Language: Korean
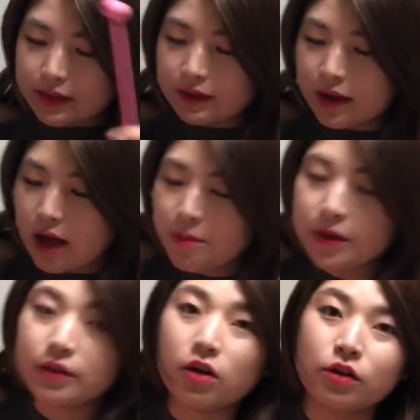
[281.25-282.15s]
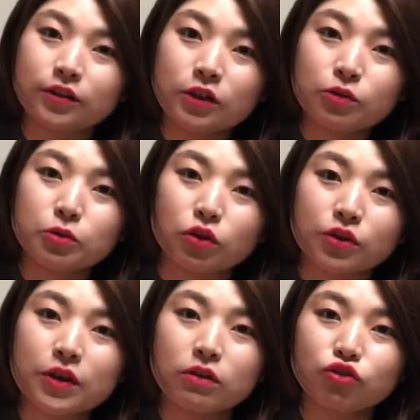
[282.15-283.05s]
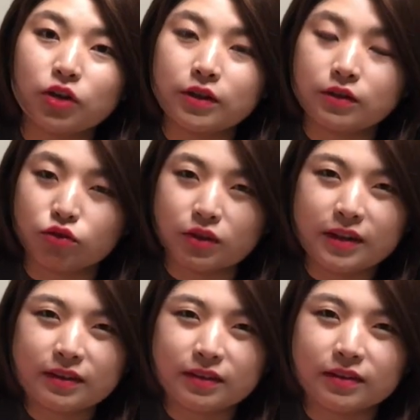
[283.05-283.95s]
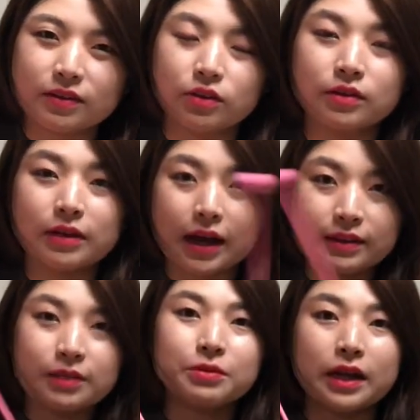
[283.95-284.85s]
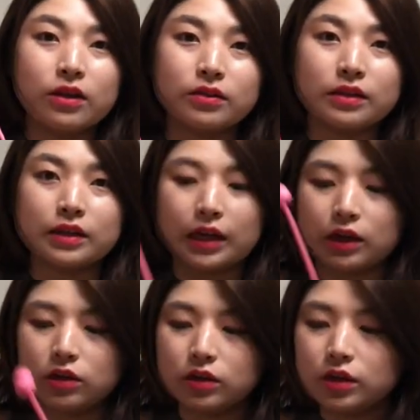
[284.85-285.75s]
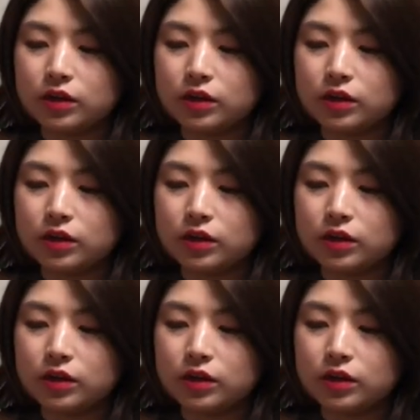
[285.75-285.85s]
제가 하면서 실로폰 어떻게 연주하는지도 살짝 팁을 알려드릴게요.